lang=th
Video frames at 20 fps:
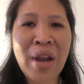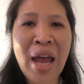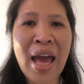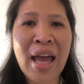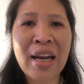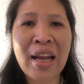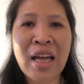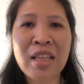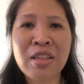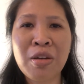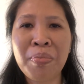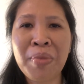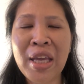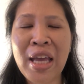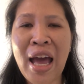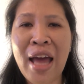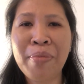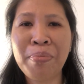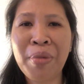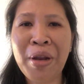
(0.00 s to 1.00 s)
นานค่ะต้องมี
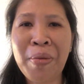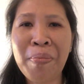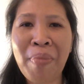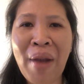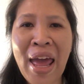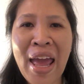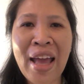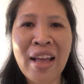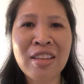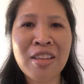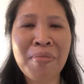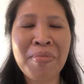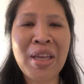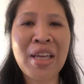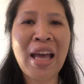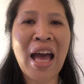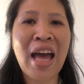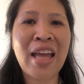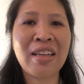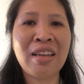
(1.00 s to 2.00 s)
การเปลี่ยนแปลงต้องมี
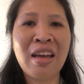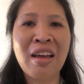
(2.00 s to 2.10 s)
การ